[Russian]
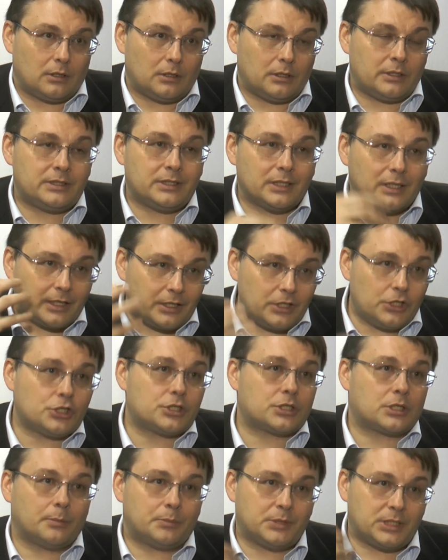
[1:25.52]

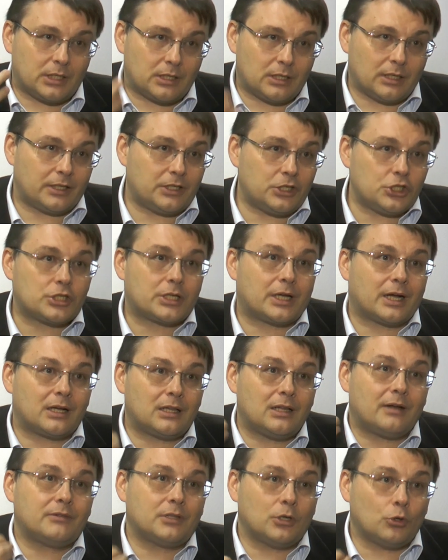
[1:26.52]
Идеологически, психологически, а
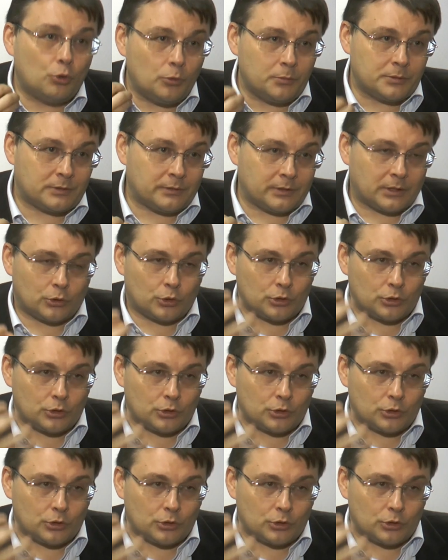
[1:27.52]
главное умственно.